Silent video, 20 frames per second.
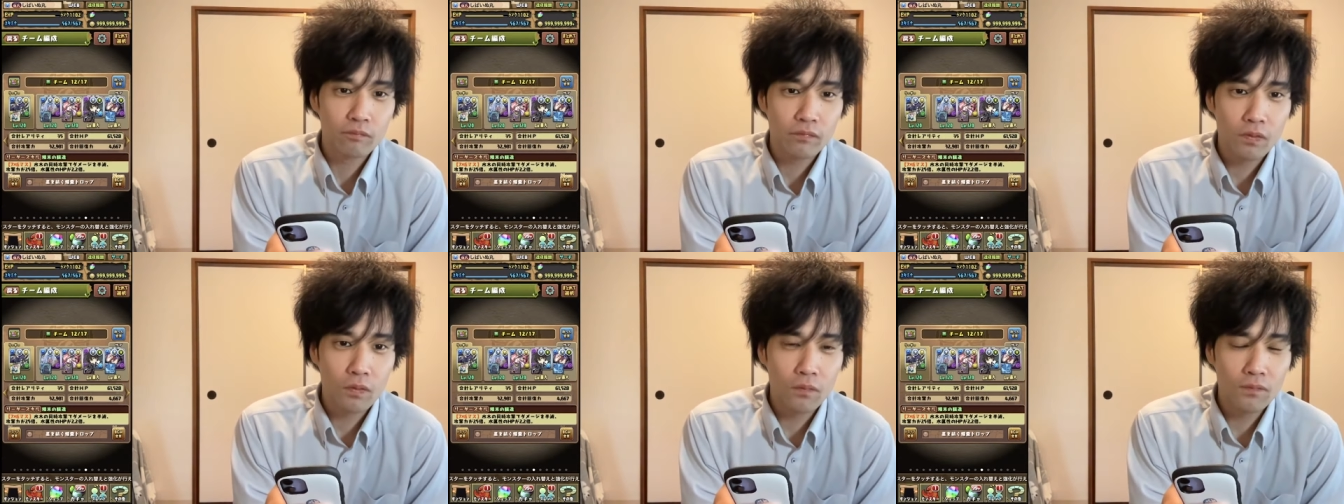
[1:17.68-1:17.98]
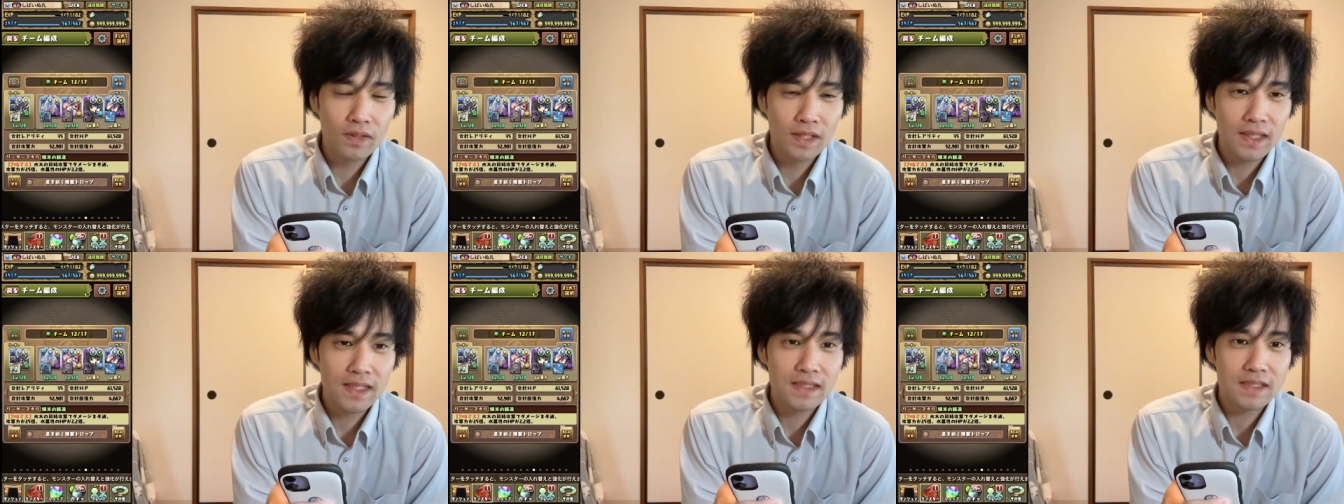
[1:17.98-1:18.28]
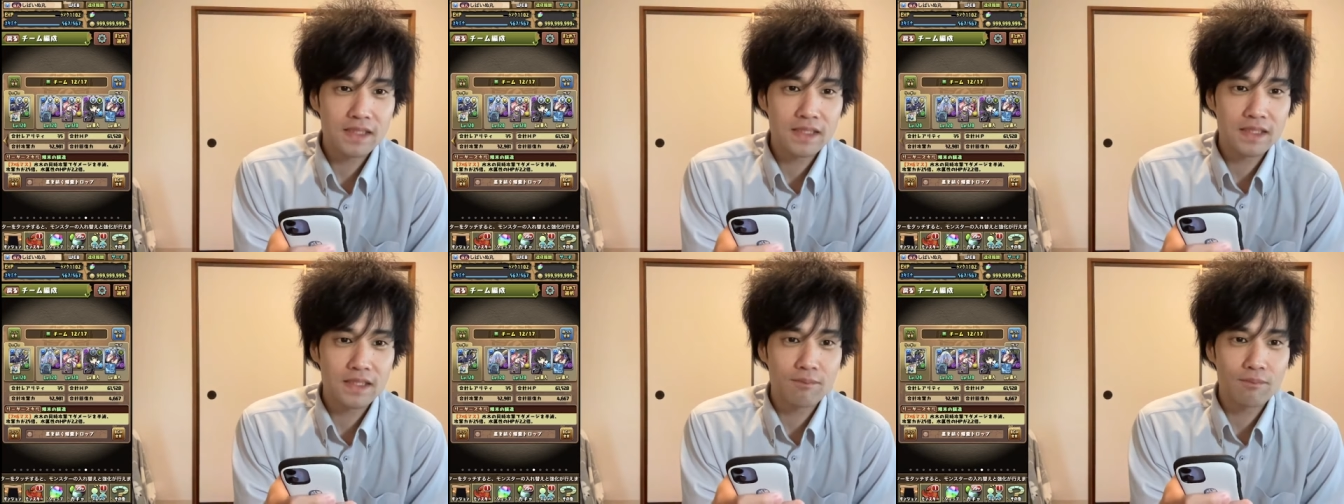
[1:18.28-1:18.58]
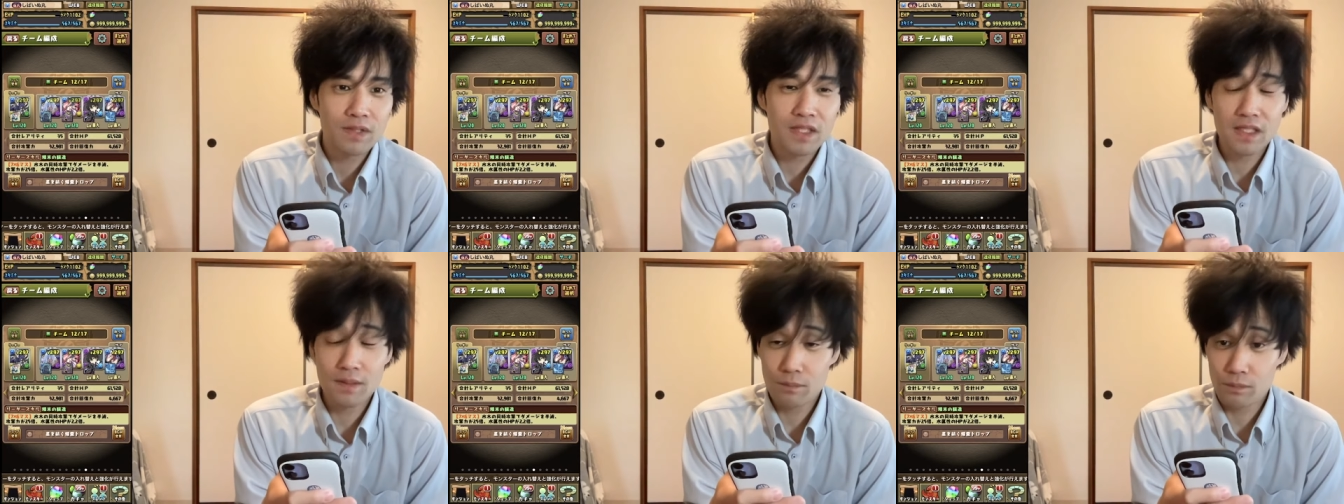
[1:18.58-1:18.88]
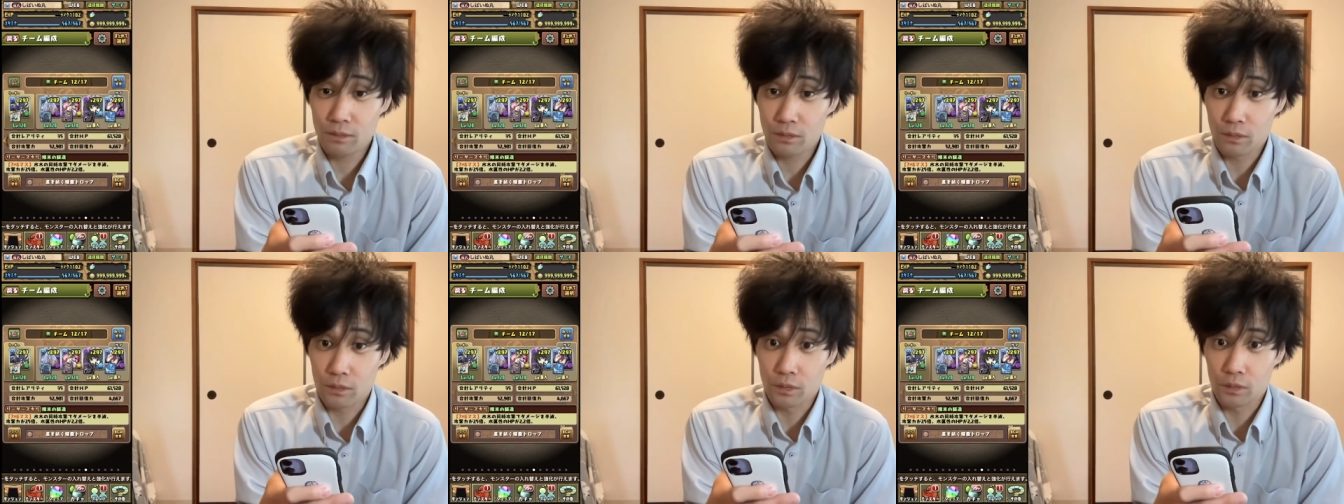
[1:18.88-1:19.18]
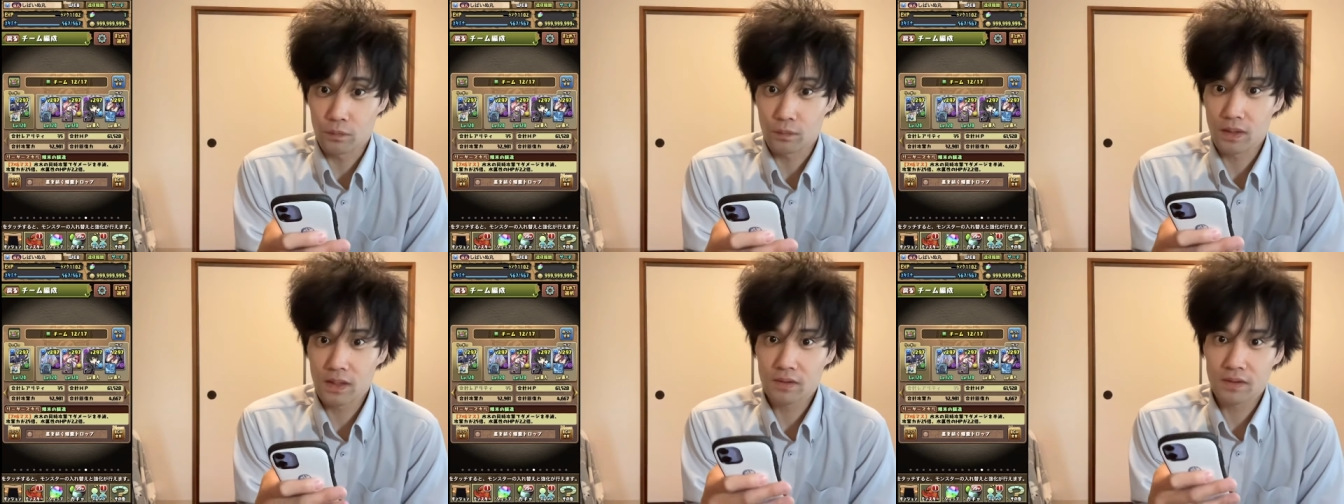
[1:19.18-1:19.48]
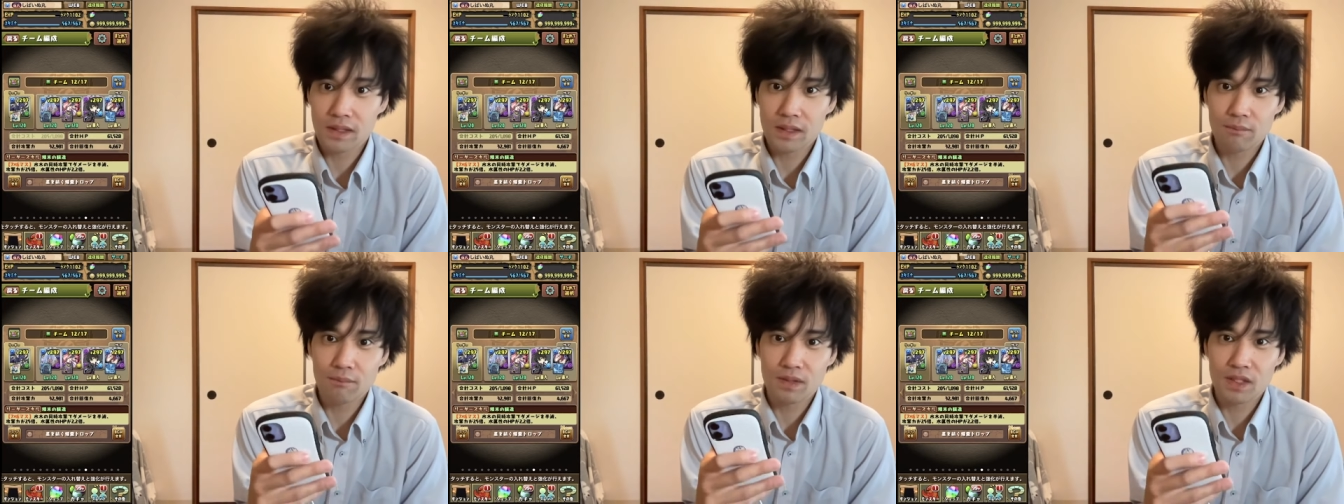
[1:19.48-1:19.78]
こんな感じでね、ミリム、船
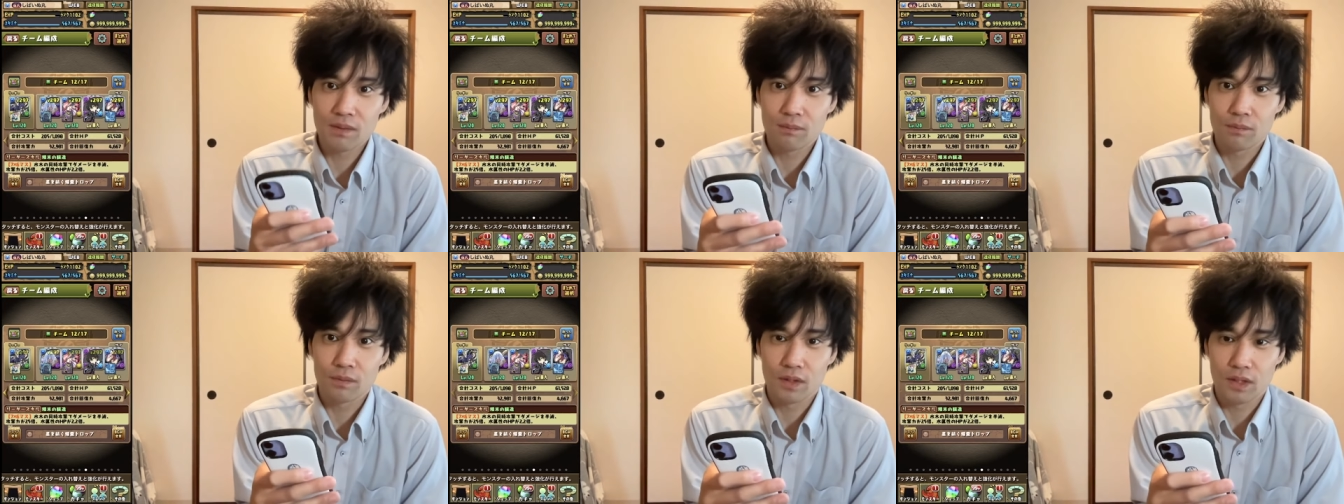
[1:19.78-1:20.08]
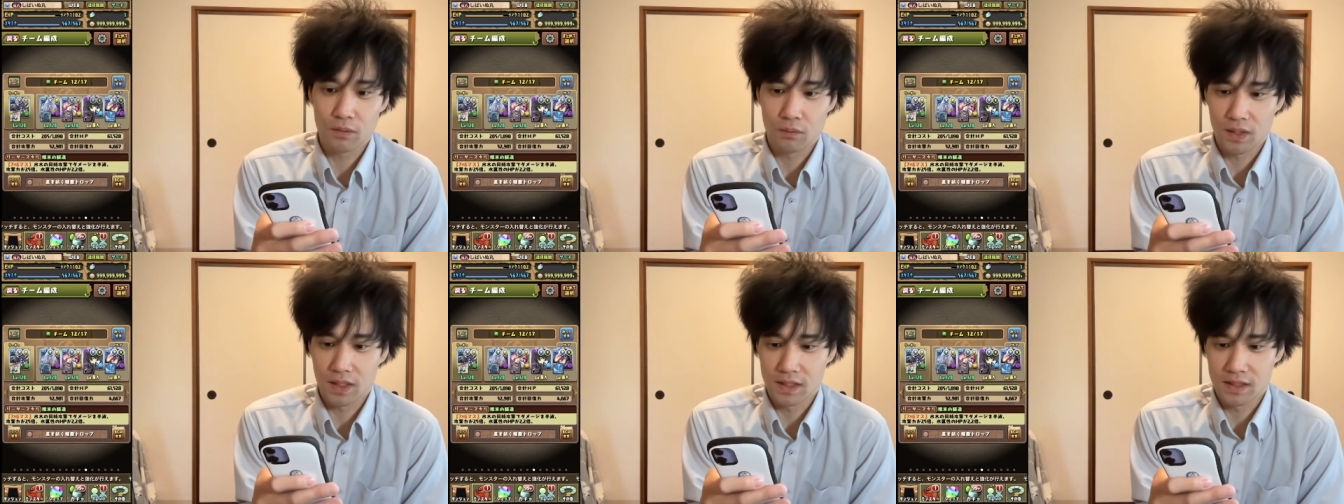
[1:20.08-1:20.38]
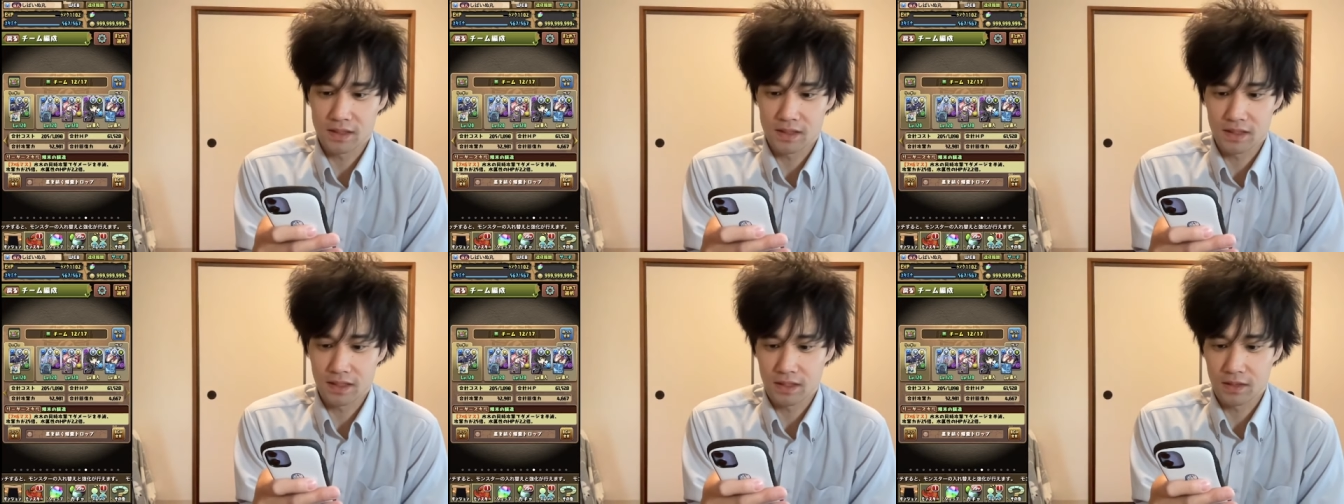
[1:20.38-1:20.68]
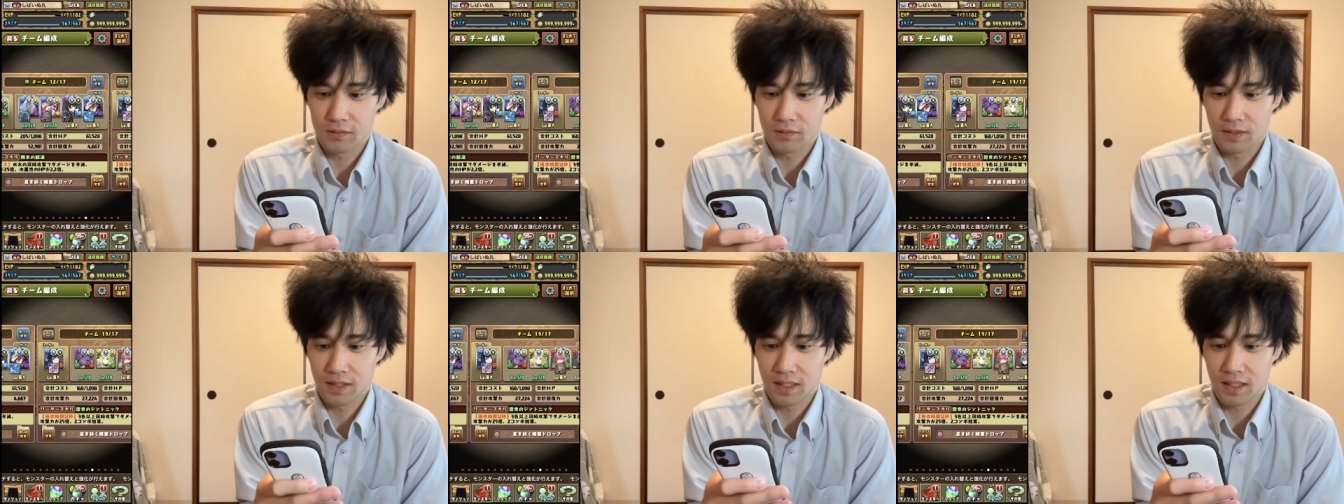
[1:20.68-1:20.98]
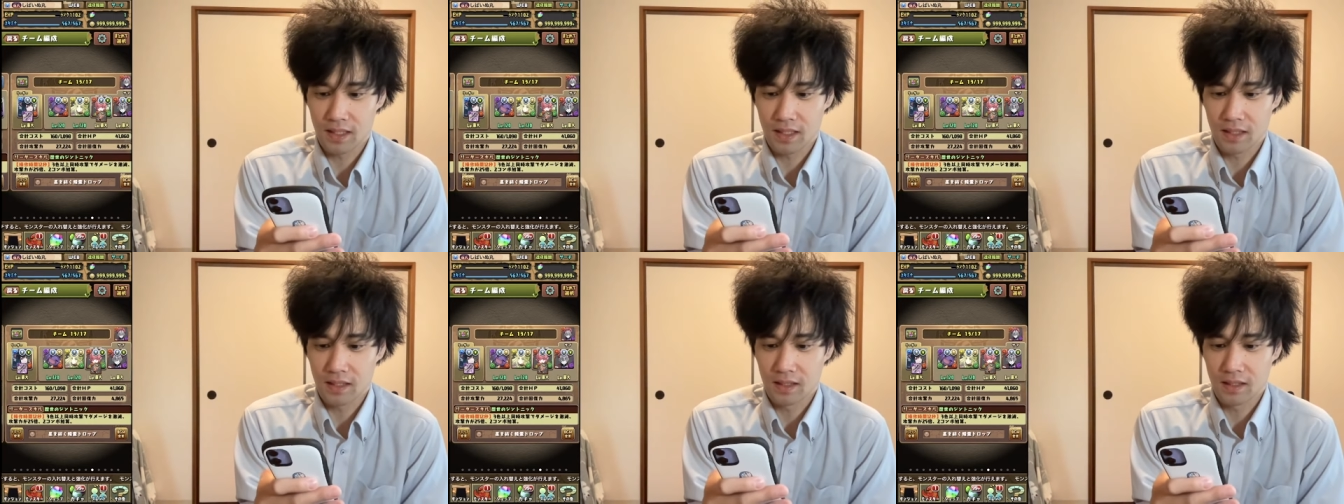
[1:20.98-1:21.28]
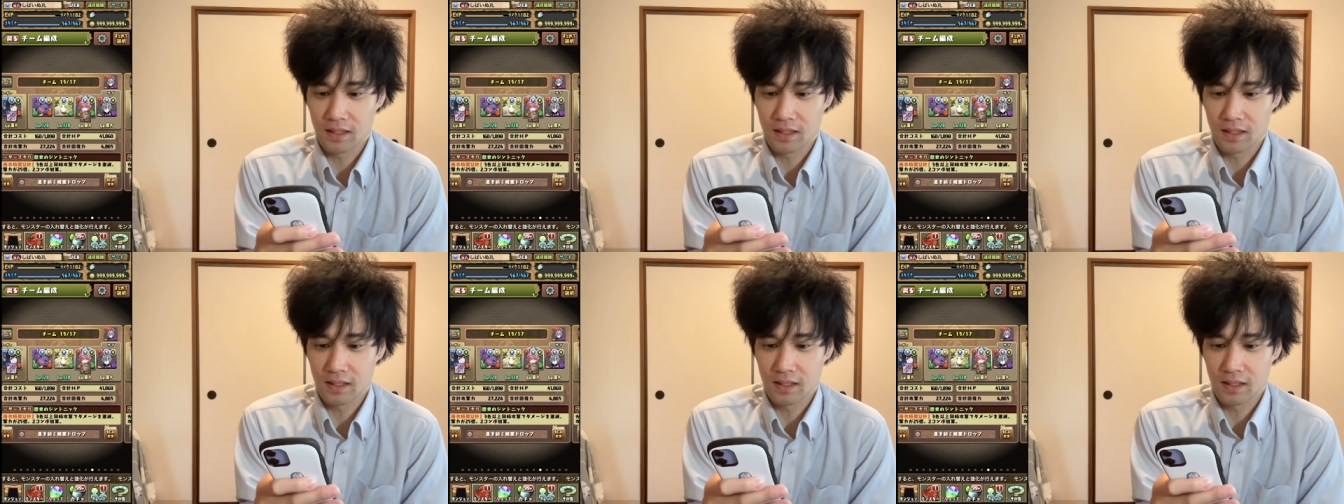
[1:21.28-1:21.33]
さんのミリムお借りしたりとか、